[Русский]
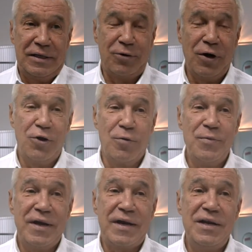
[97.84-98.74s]
такое
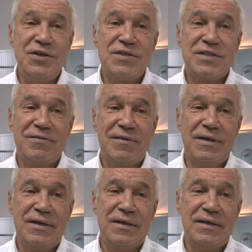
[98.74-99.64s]
огромное
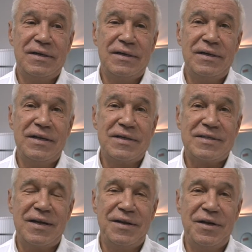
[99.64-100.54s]
количество э,
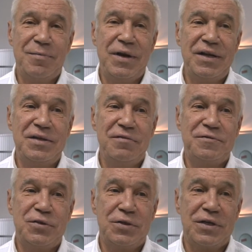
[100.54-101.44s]
иностранных
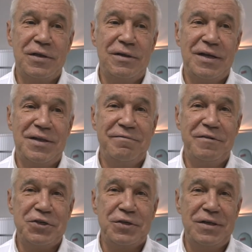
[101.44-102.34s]
брендов, все-таки «Лада»
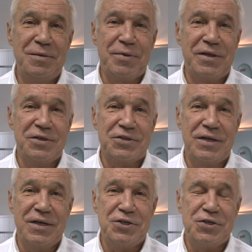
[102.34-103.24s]
выжила и
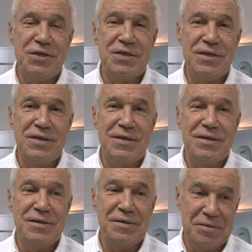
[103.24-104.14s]
продолжает жить,
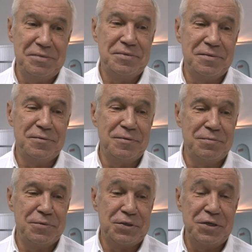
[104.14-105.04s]
и
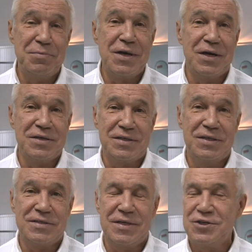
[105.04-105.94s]
э, жить, мне
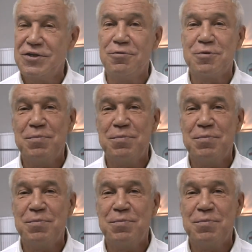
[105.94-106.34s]
кажется, достаточно